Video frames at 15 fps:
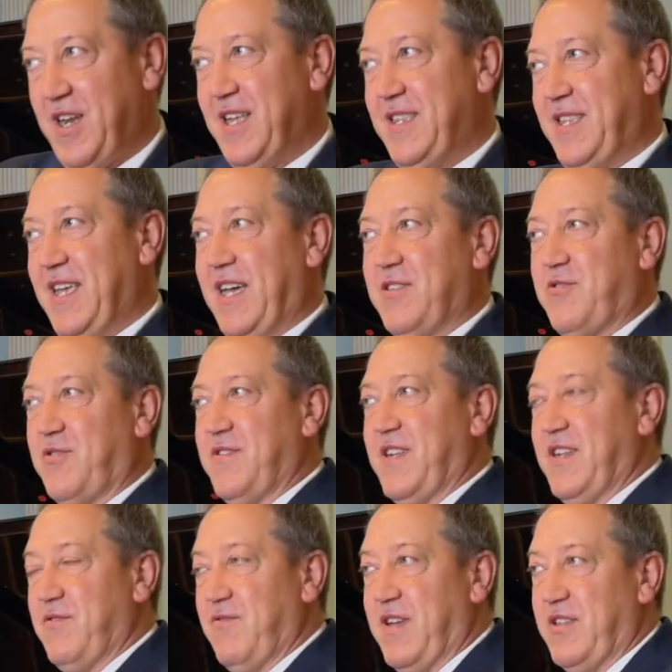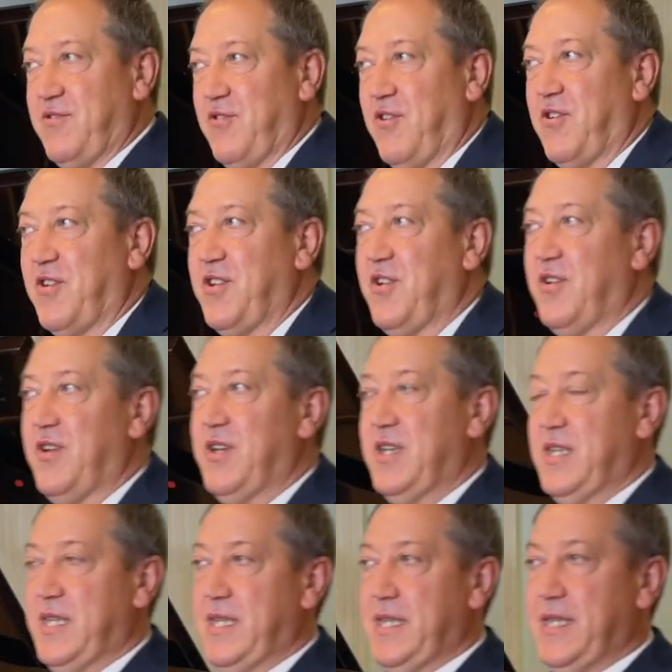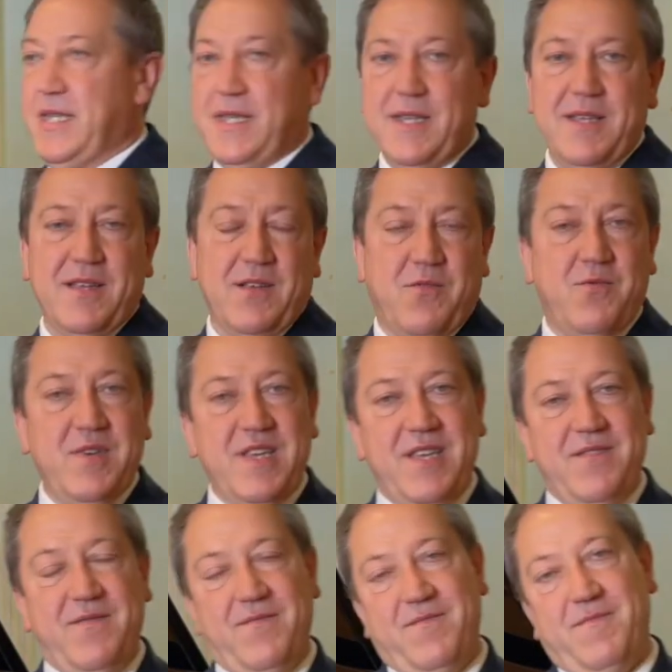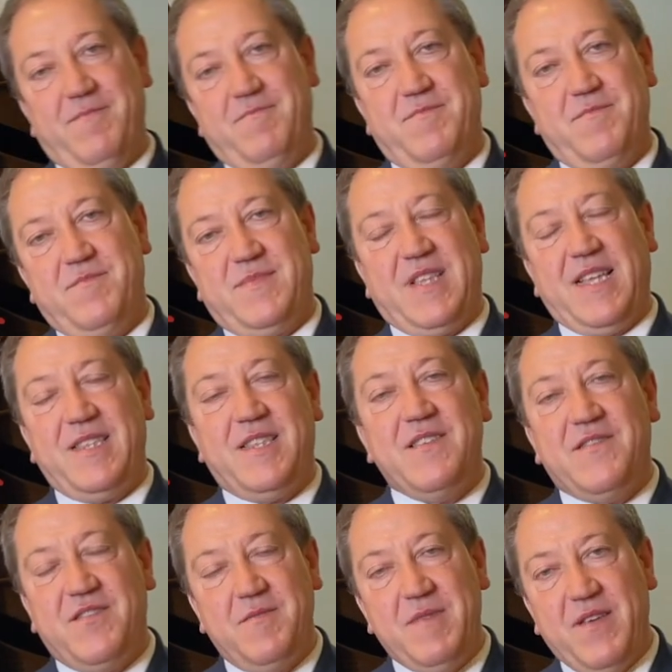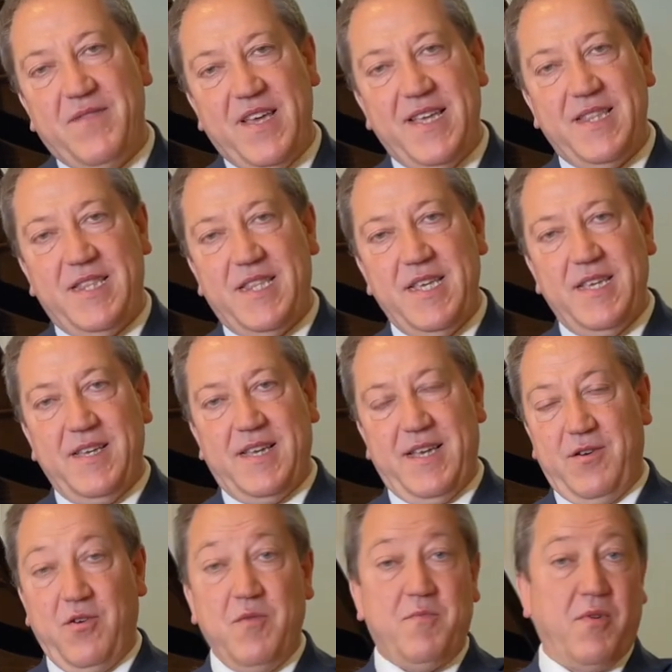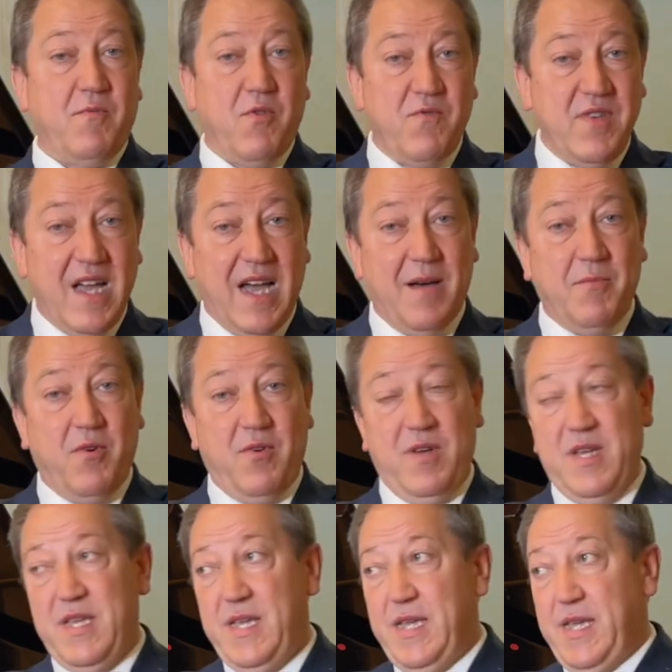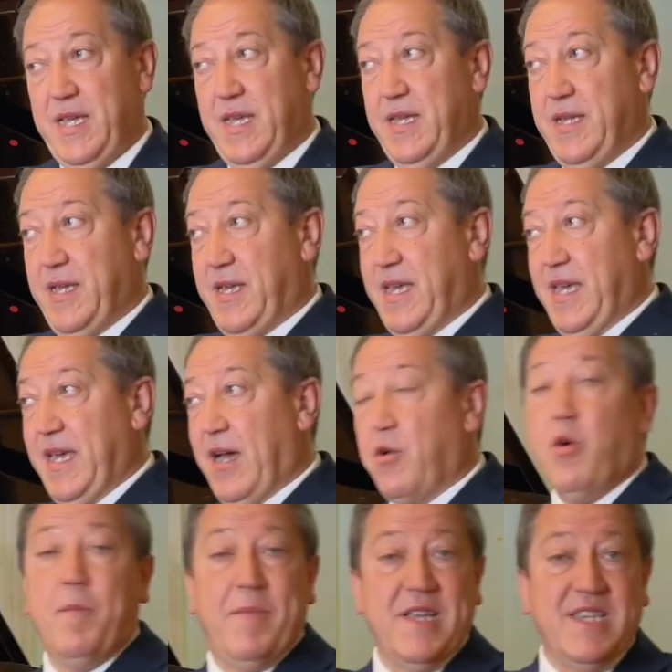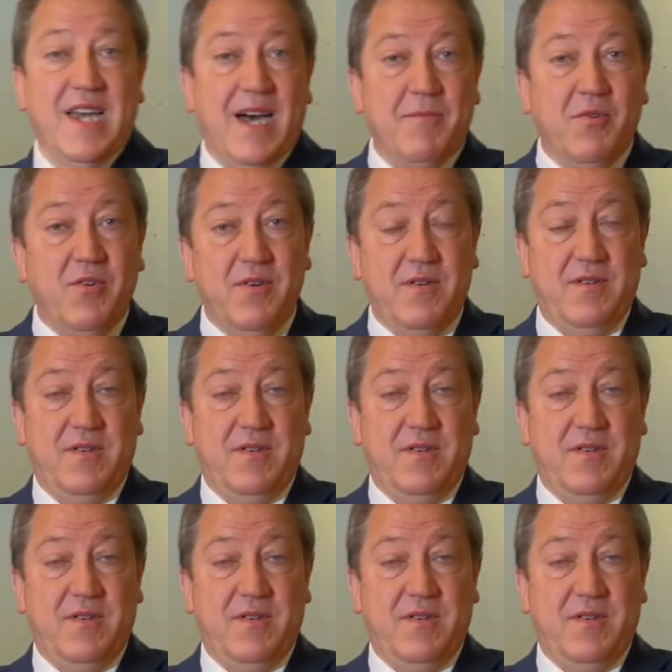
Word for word: il teatro dell'educatorio, qui tantissimi eventi che noi promuoviamo, eh, che accompagniamo,